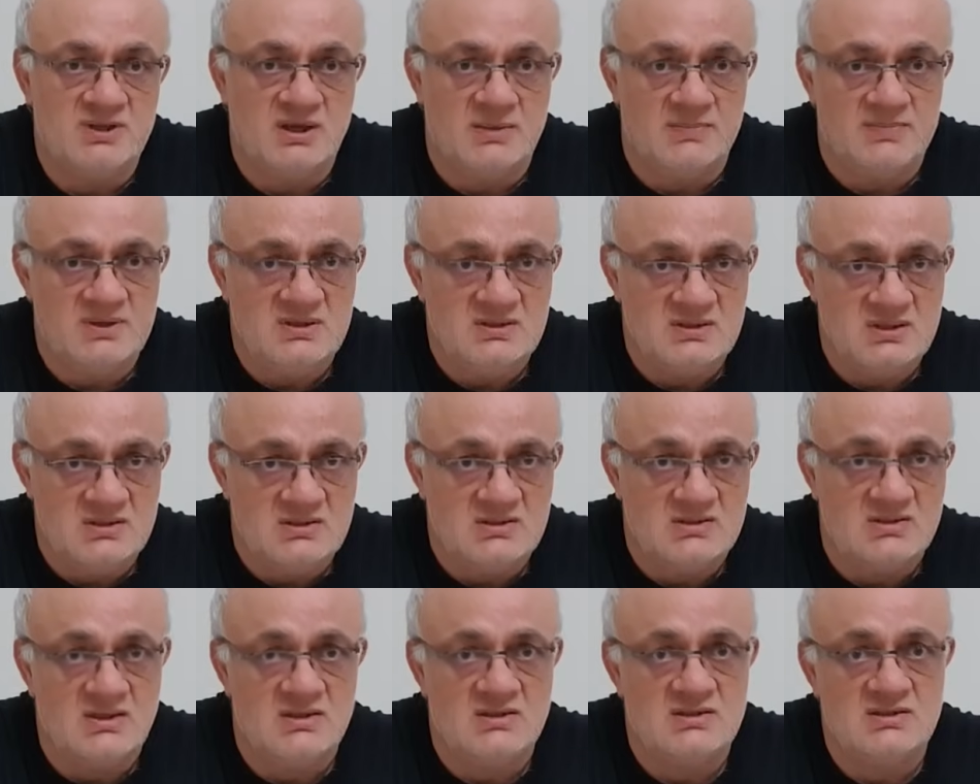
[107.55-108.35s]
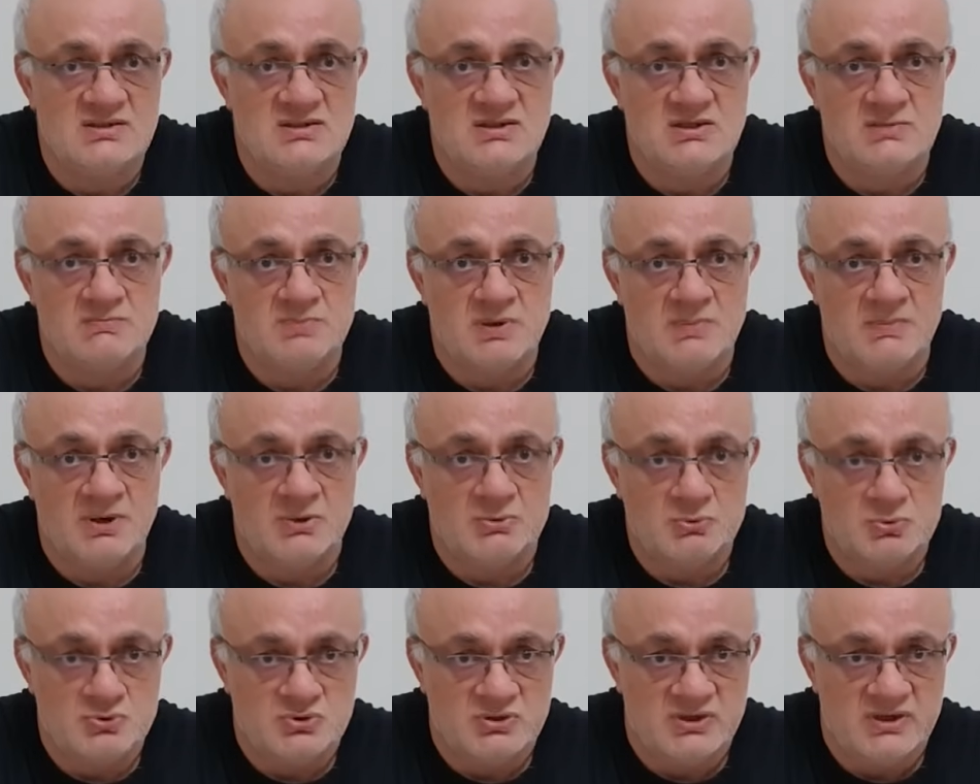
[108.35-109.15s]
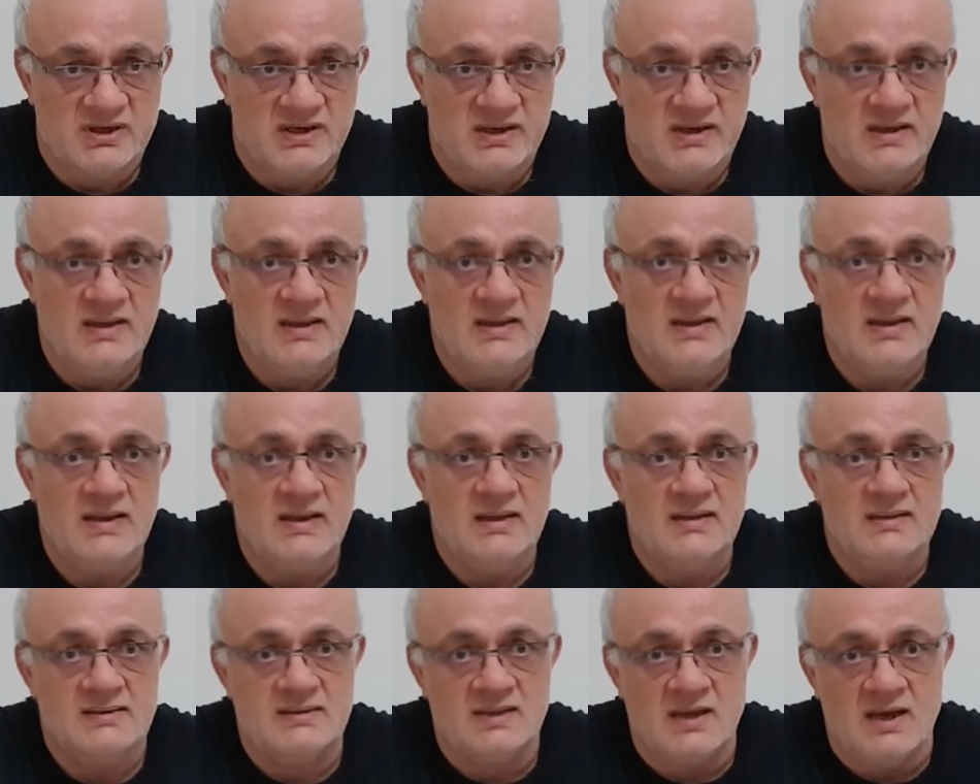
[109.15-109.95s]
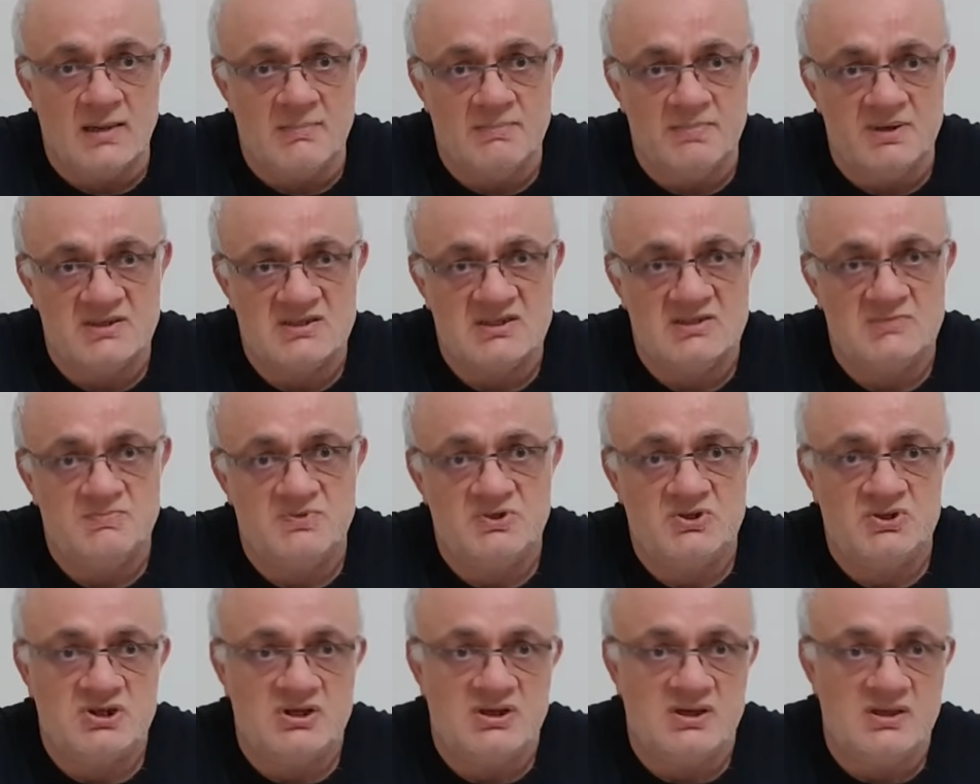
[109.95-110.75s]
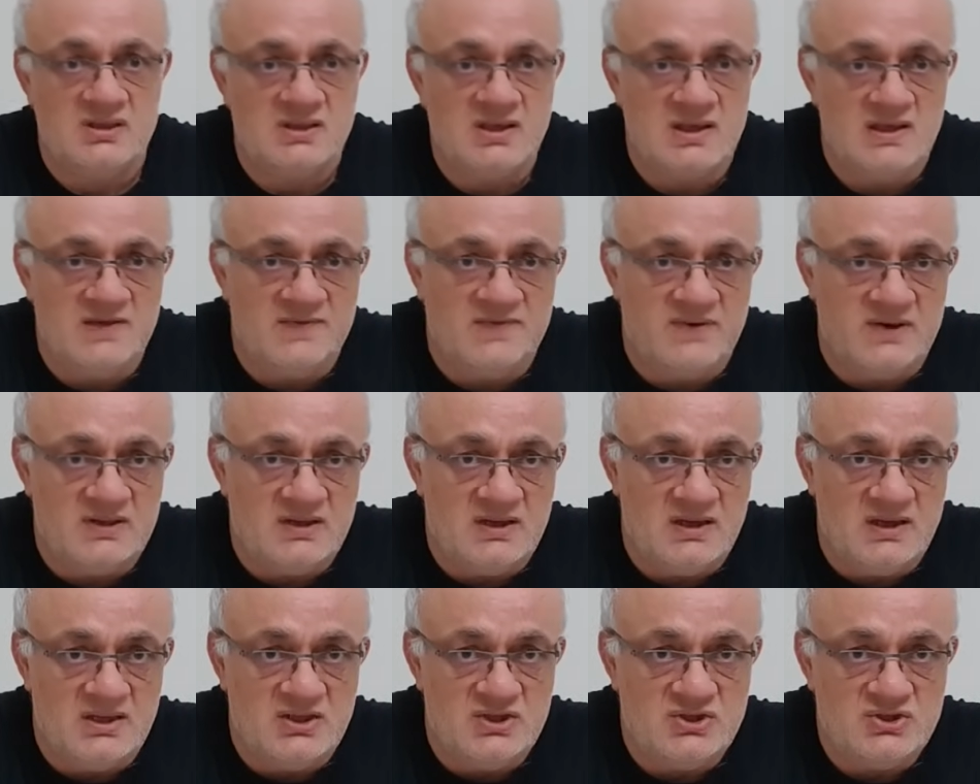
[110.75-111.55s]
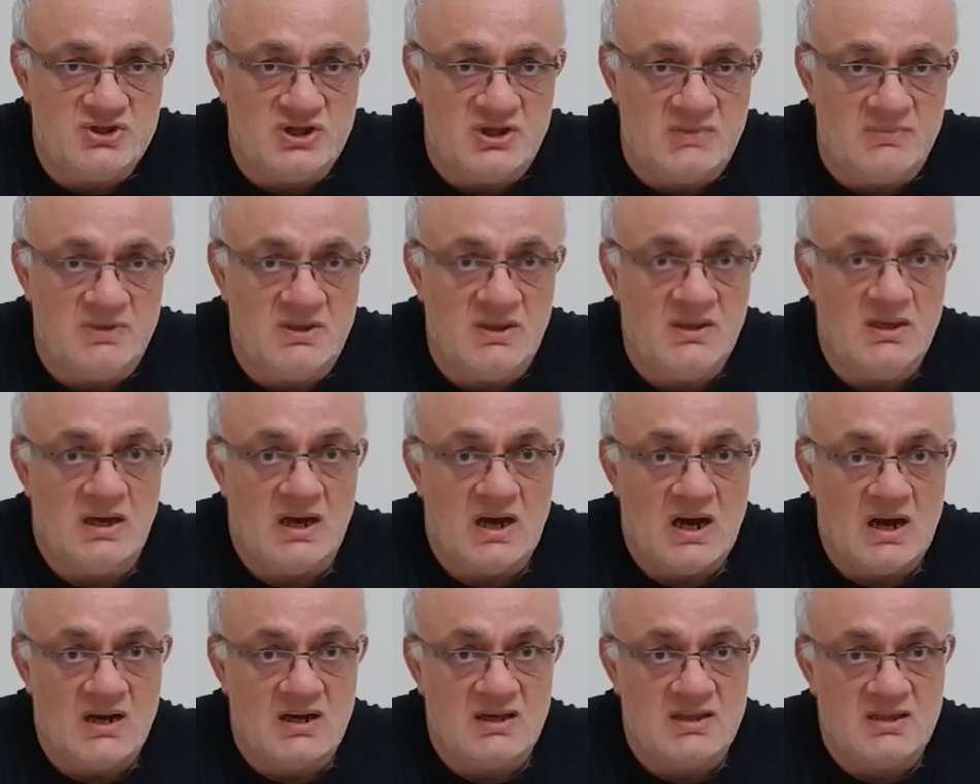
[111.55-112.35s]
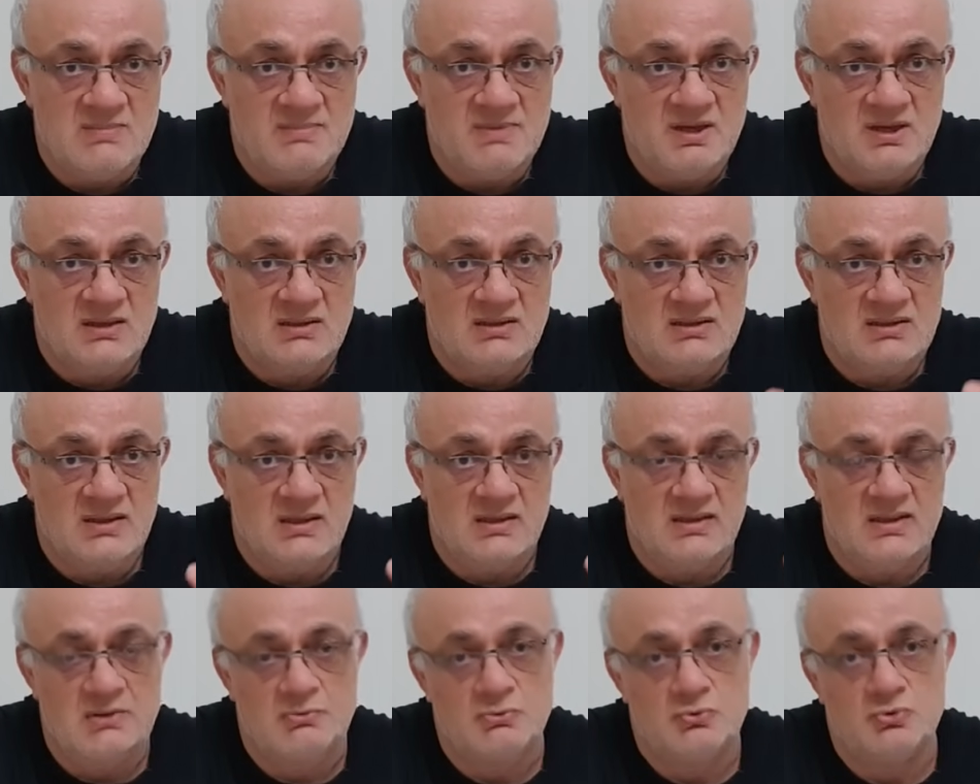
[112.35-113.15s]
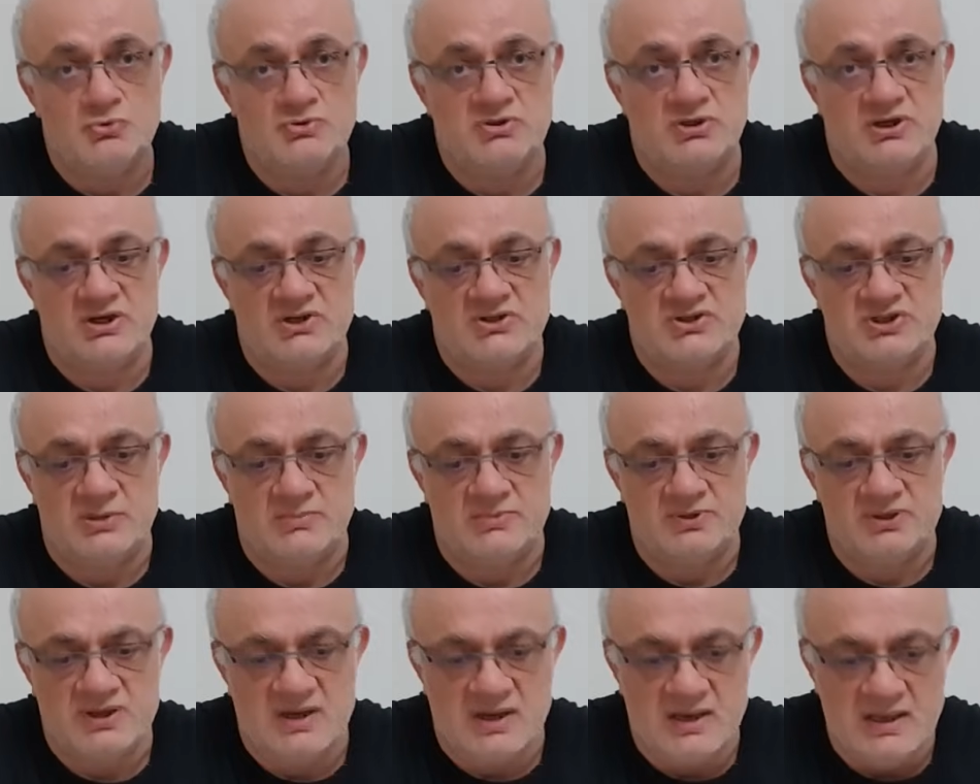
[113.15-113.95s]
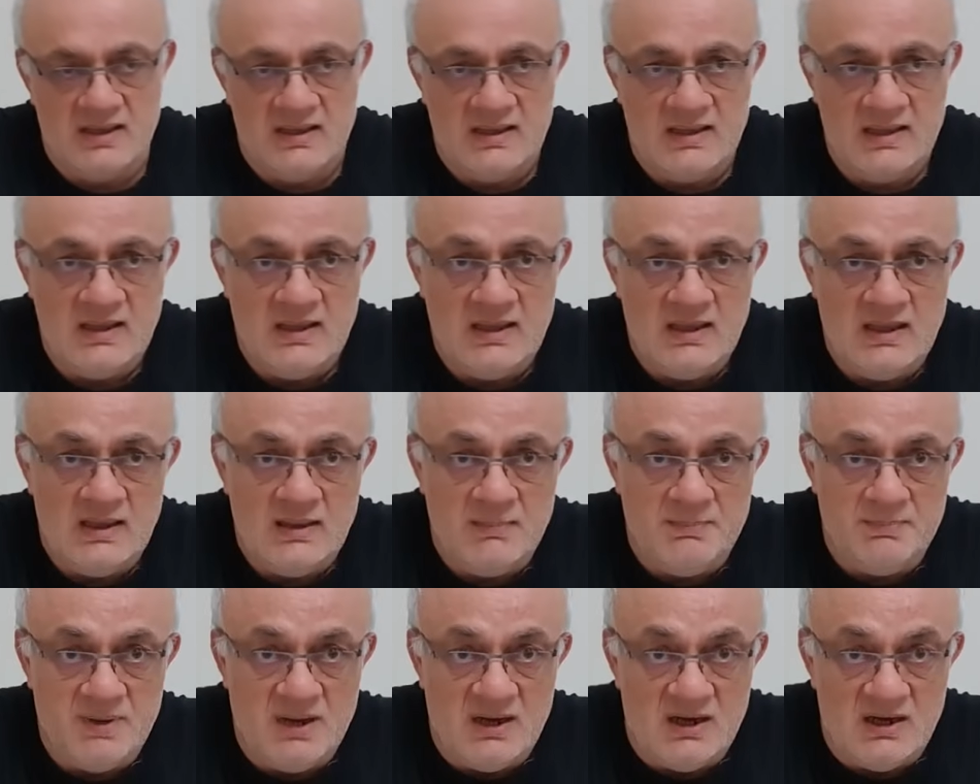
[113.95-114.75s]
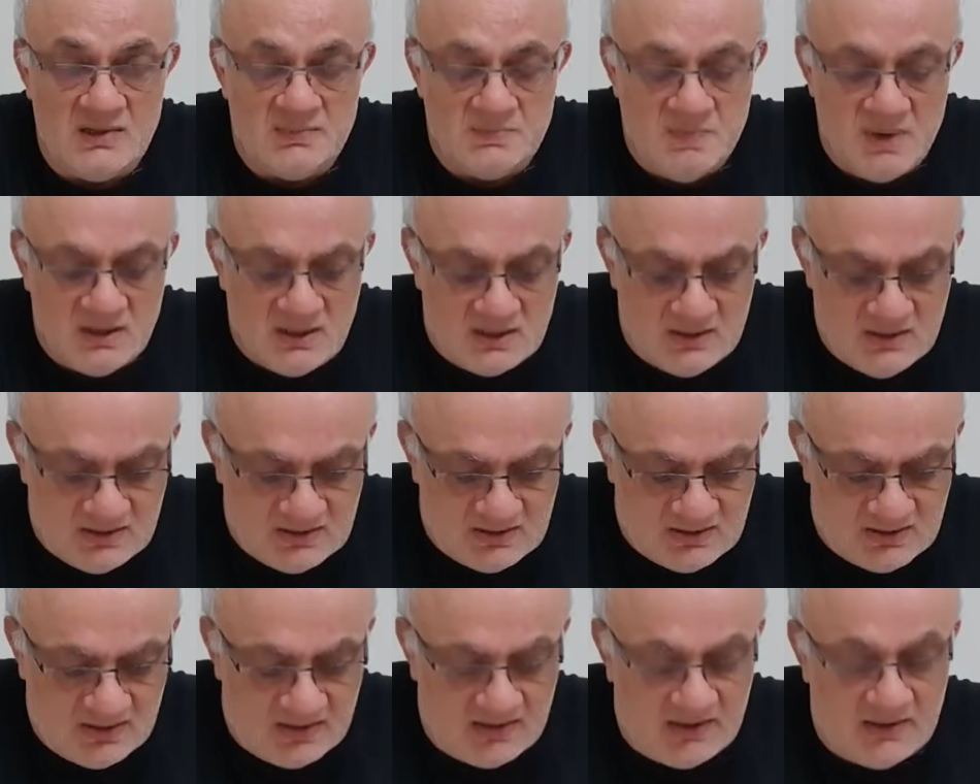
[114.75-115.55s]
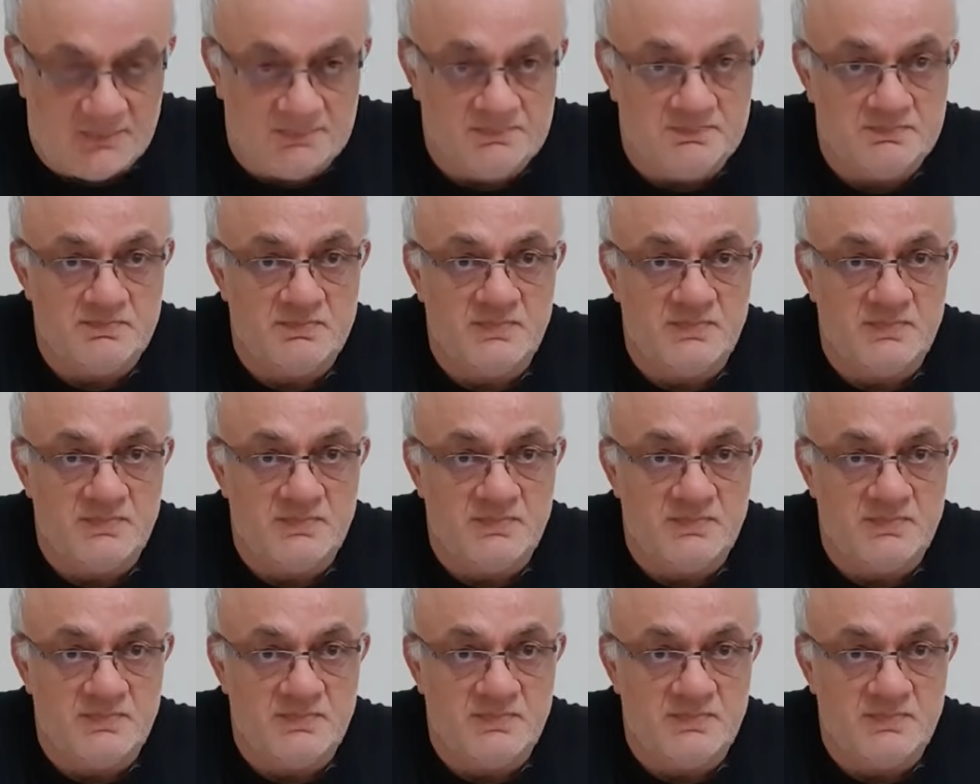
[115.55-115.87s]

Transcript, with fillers: Tabii sizi de sıkmamak üzere daha basit bir şekilde ifade edeceğimi, akademik dilden kurtaracağımı da belirtmek isterim.